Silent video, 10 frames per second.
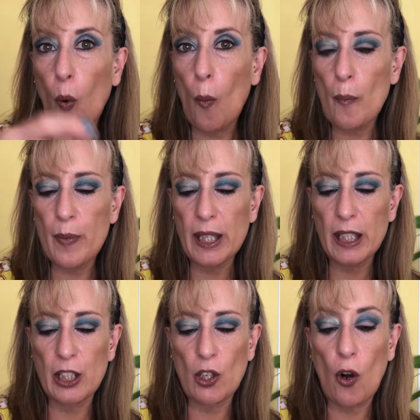un
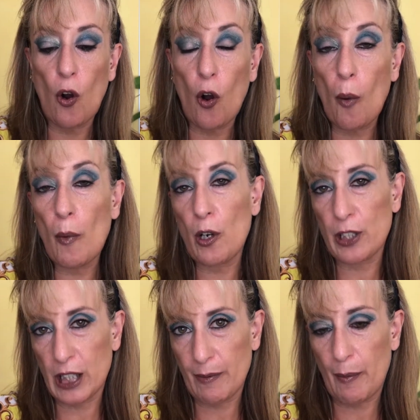brillo como
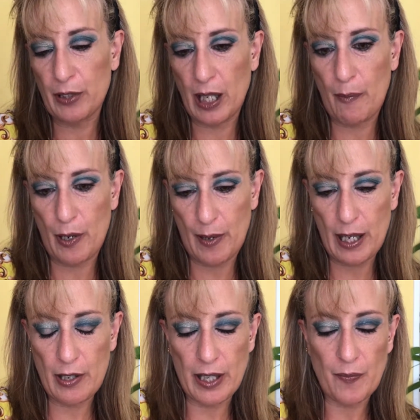los que vamos a
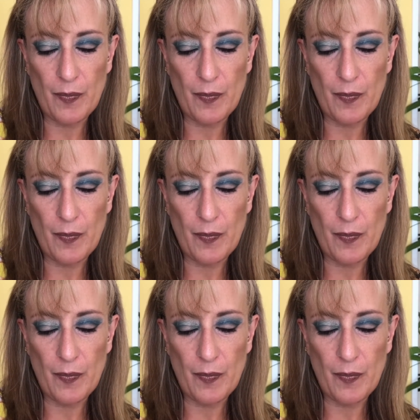probar hoy.